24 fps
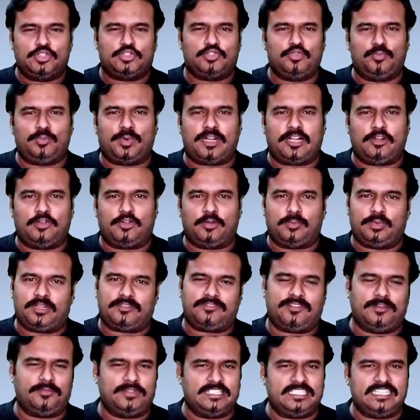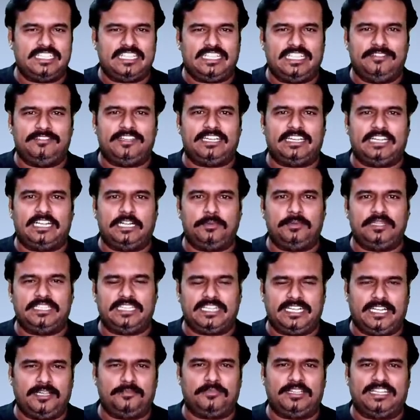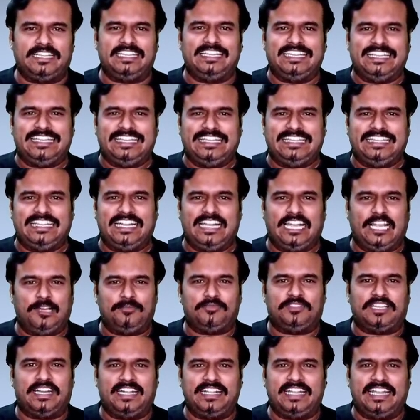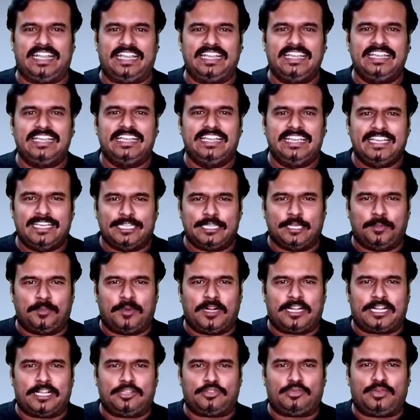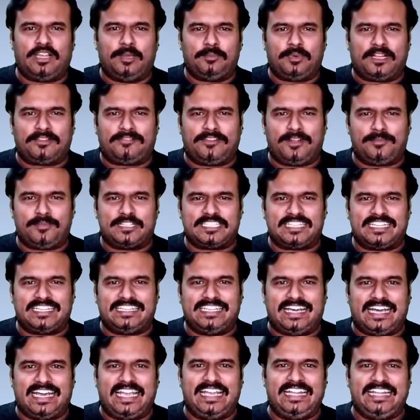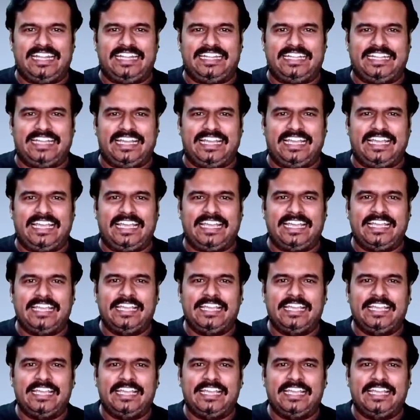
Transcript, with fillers: சூப்பரான ஒரு பர்ஃபார்மன்ஸ் இவங்க ரெண்டு பேர்த்துக்கிட்டையும் இருந்து இதெல்லாம் தாண்டி இந்த படத்துடைய பர்ஃபார்மன்ஸில் இந்த ஹைலைட்டு